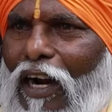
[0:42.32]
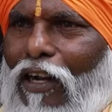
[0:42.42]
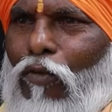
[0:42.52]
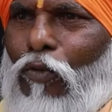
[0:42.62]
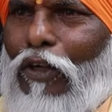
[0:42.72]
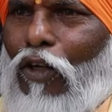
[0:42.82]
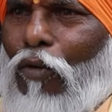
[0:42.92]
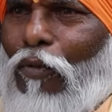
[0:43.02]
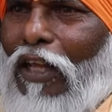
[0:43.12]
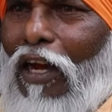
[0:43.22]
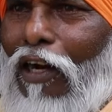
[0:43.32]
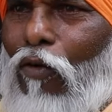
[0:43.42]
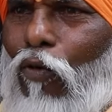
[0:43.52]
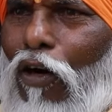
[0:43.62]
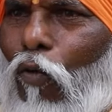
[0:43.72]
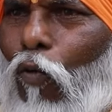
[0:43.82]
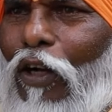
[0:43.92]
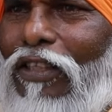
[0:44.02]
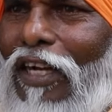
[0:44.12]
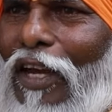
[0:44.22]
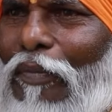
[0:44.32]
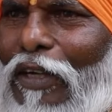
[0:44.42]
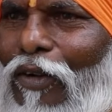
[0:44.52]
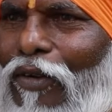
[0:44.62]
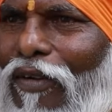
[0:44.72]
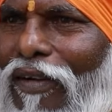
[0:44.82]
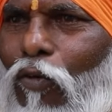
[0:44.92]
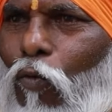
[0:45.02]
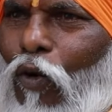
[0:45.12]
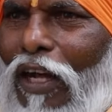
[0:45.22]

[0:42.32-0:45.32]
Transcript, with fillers: நல்லா தூங்கிட்டு இருக்கும்போது யாராவது உங்களை உரசனா எப்படி இருக்கும் அது